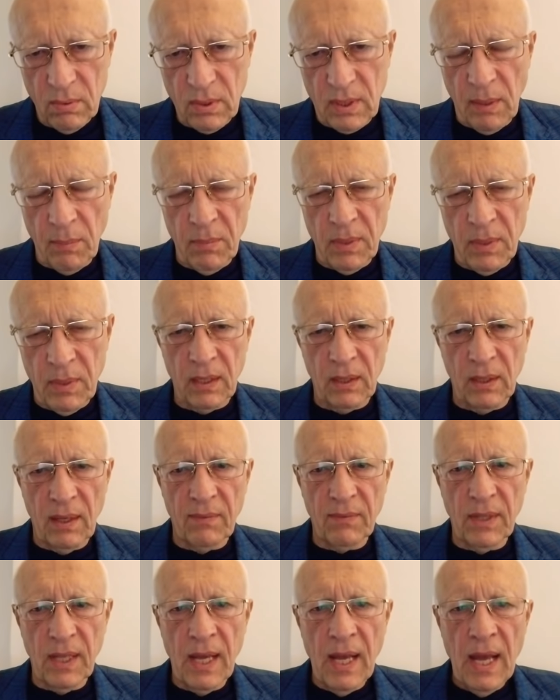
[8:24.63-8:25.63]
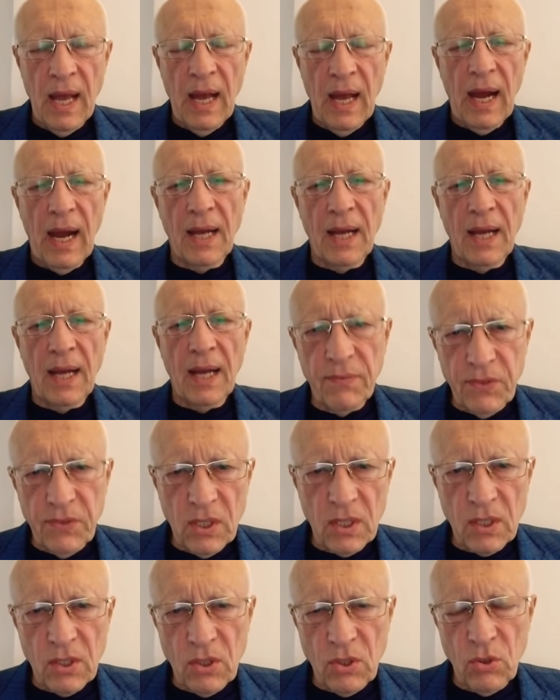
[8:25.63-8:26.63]
Самое главное. А нефть
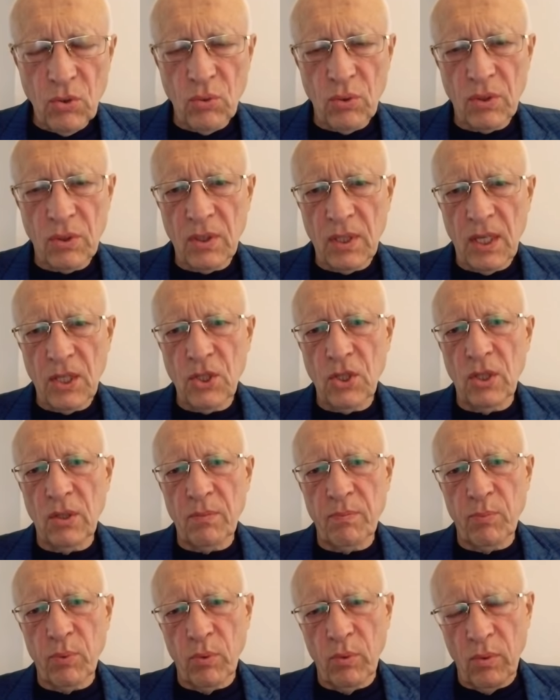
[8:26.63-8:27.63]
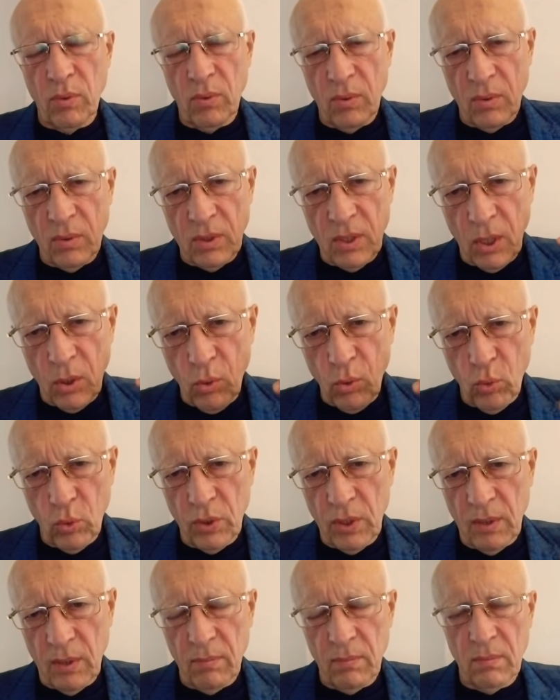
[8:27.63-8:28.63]
не растет, значит, по
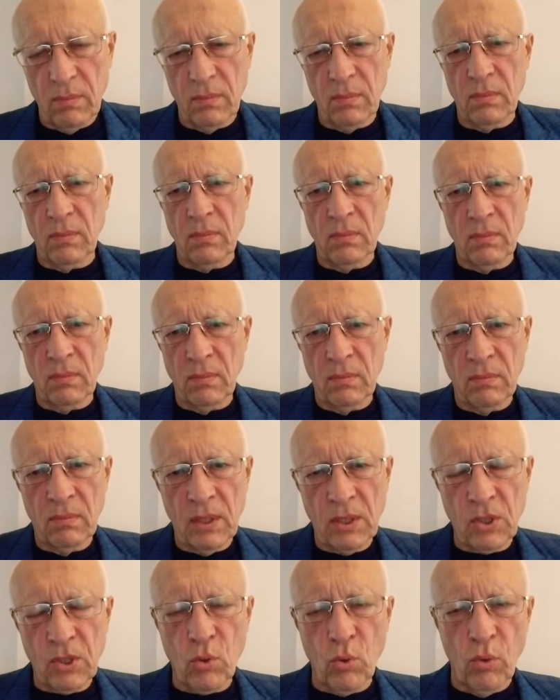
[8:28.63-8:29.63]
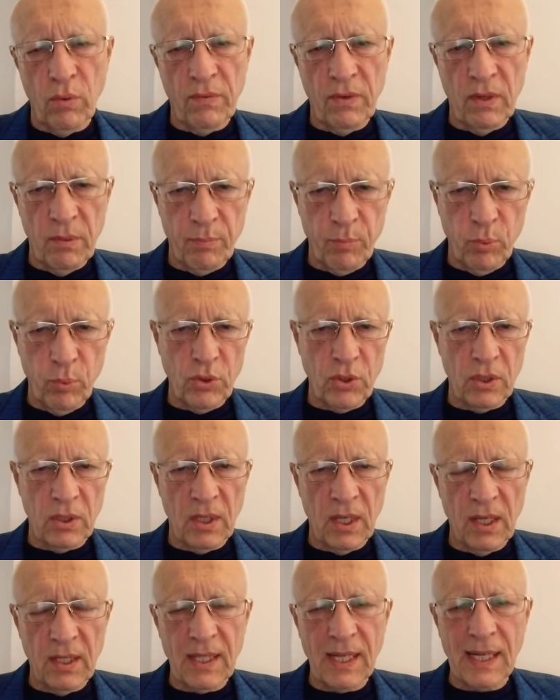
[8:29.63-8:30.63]
доходам Московии и
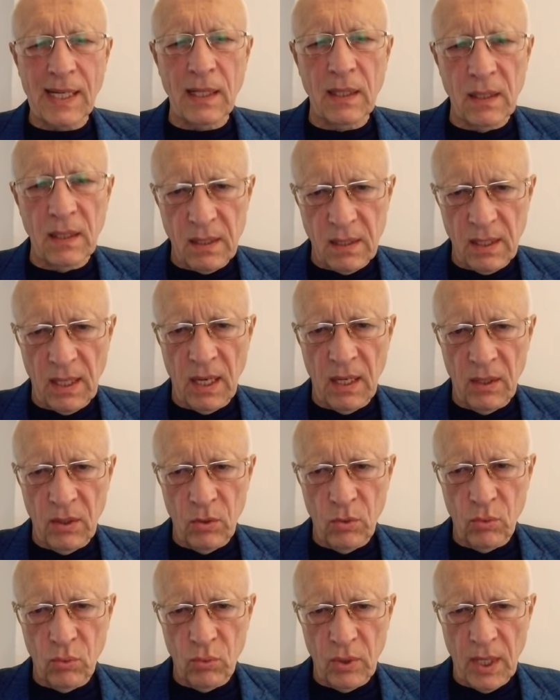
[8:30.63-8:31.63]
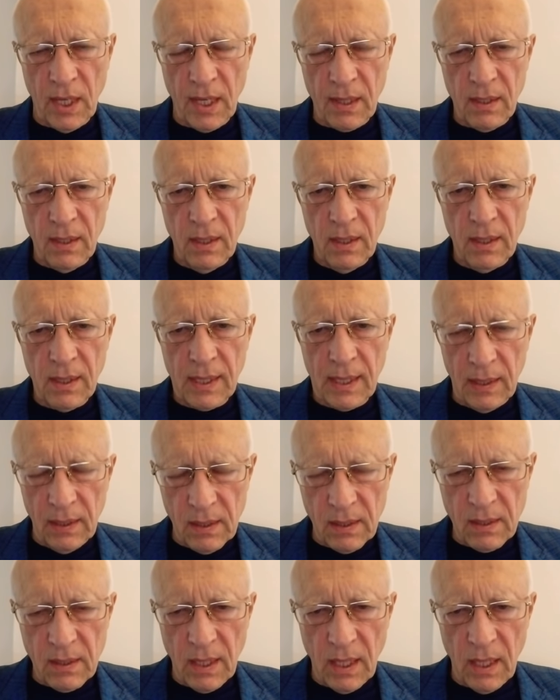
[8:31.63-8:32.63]
Путина это колоссальный удар.
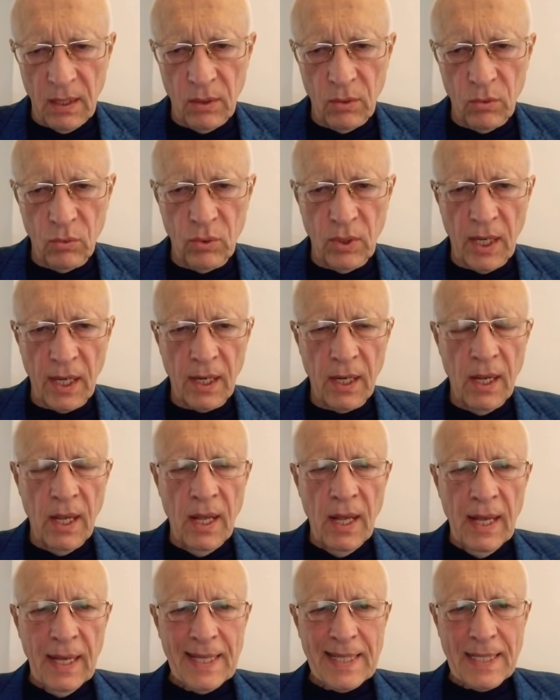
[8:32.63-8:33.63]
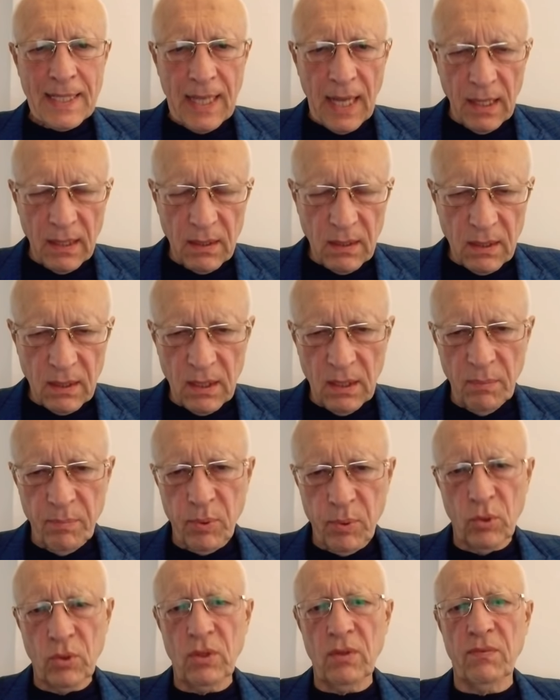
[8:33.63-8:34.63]
Колоссальный удар. Санкции
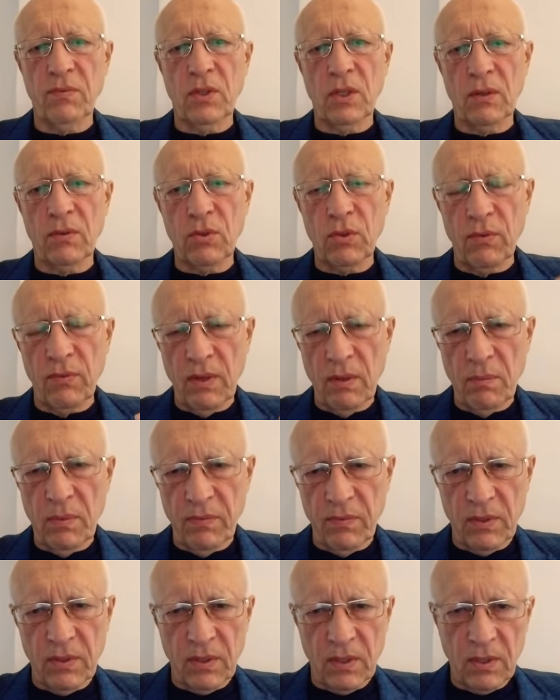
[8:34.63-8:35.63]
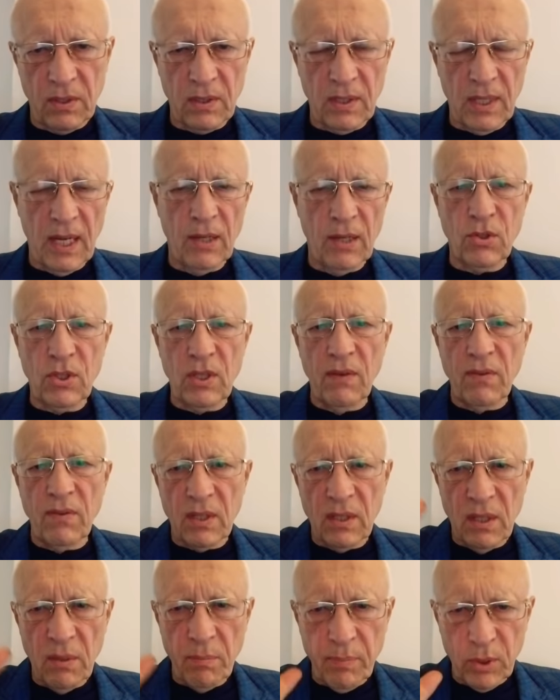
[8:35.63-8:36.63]
против них все время возрастают.
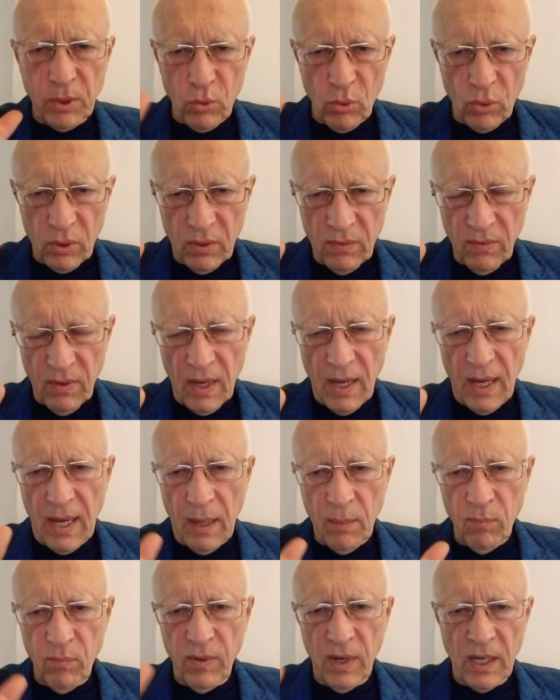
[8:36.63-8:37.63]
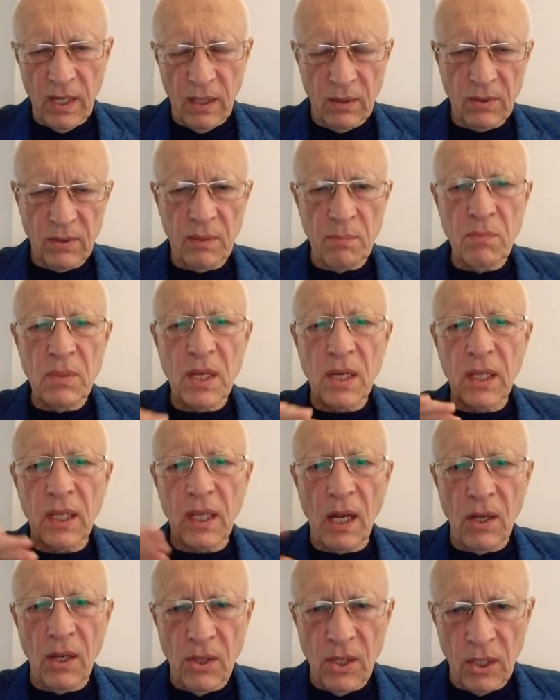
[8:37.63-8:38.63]
Северный поток-2 обвалился.
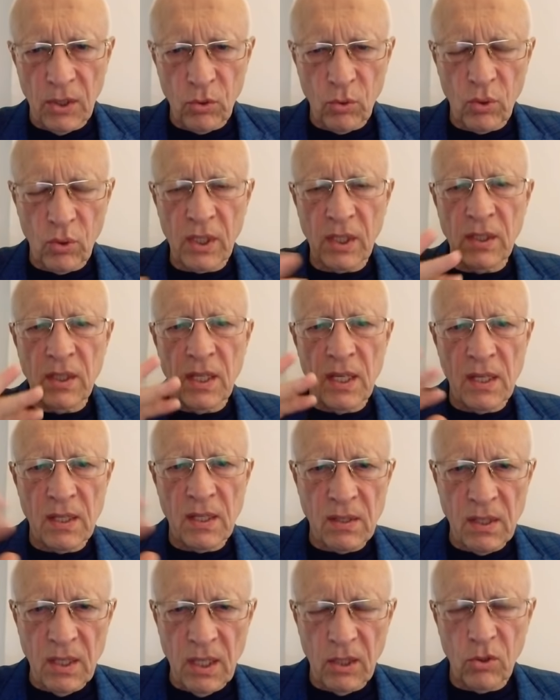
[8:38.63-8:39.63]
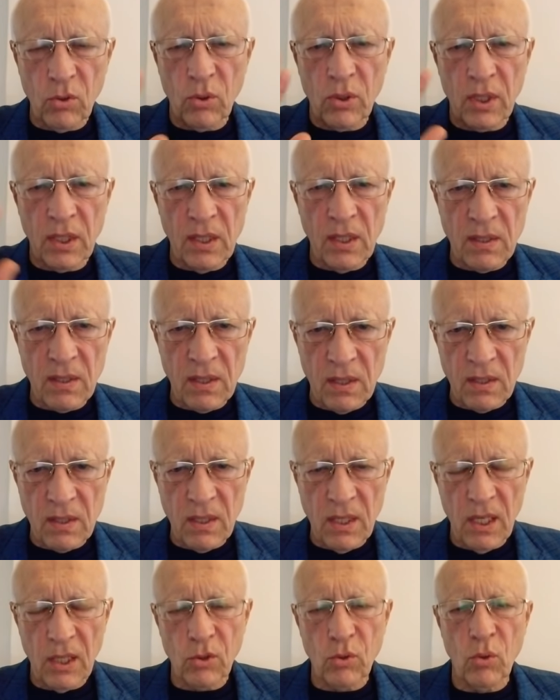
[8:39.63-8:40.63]
Меркель нету, ХДС нету,
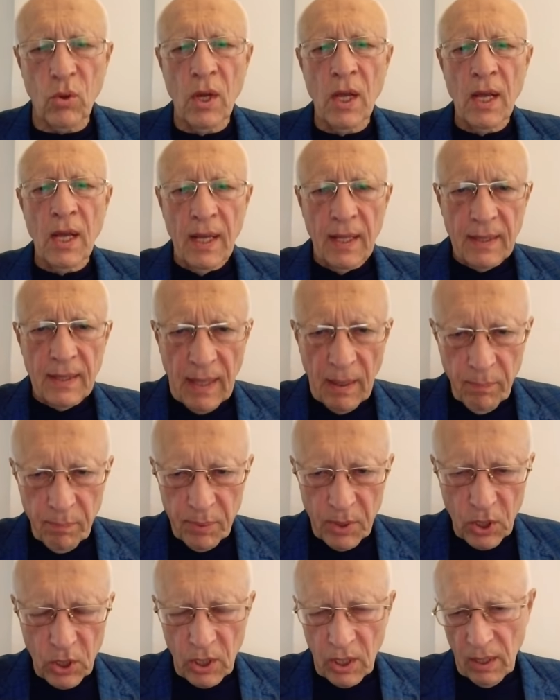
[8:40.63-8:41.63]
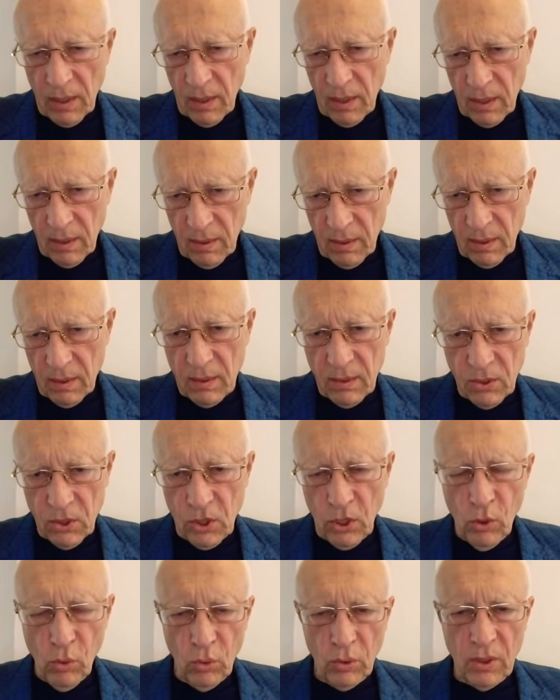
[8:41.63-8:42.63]
ХСС нету. Там пришла
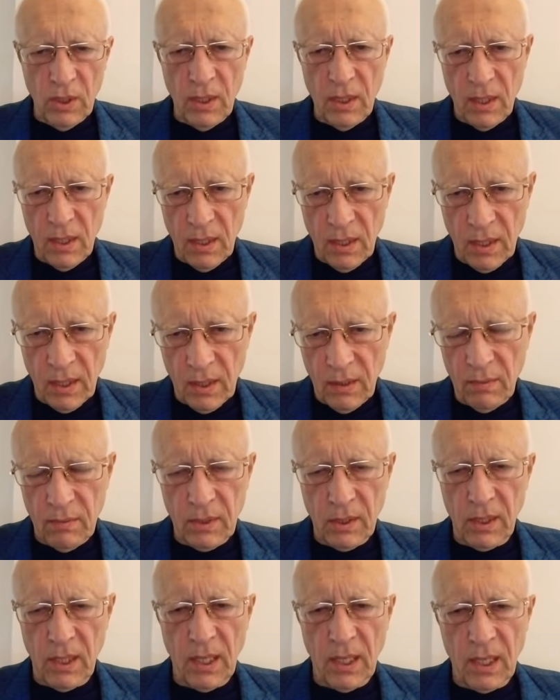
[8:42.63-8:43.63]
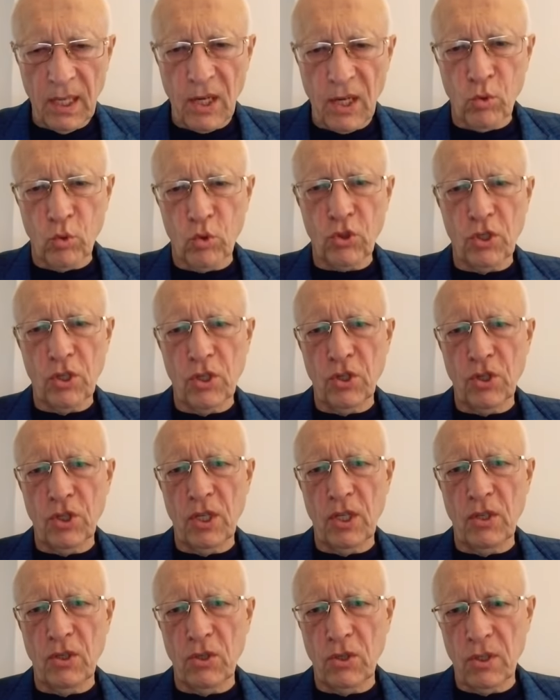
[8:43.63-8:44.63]
зеленая, такая хорошая
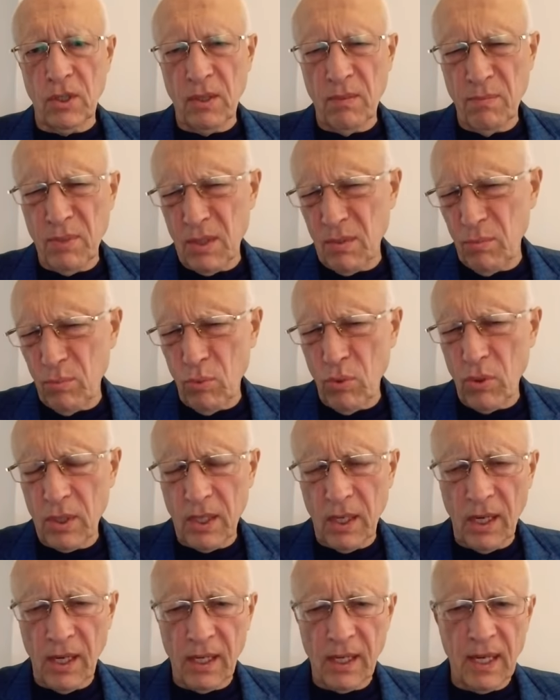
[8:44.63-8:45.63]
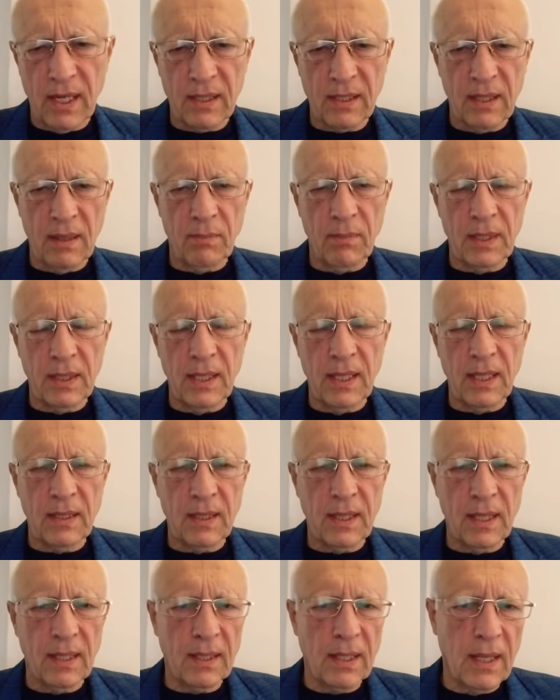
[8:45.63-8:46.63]
женщина, Бербок, или как там,
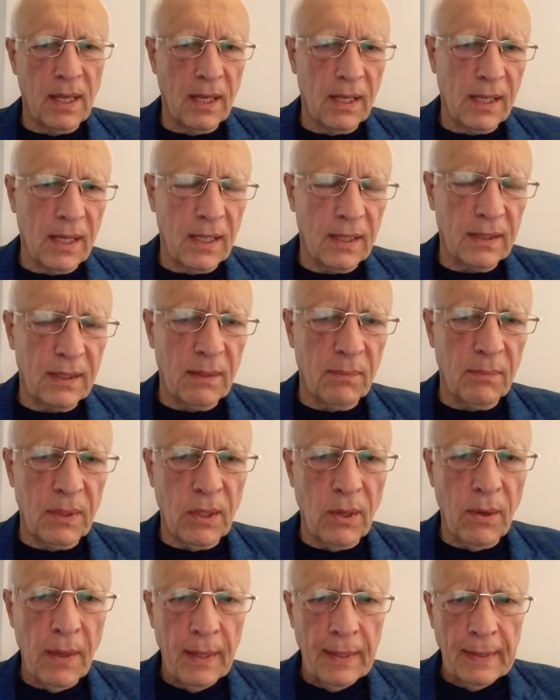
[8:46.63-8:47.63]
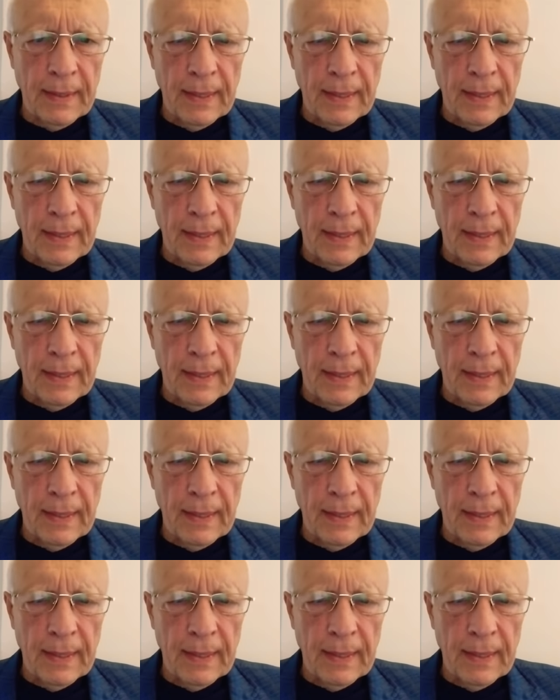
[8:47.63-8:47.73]
Анетта она, или как там. Ее.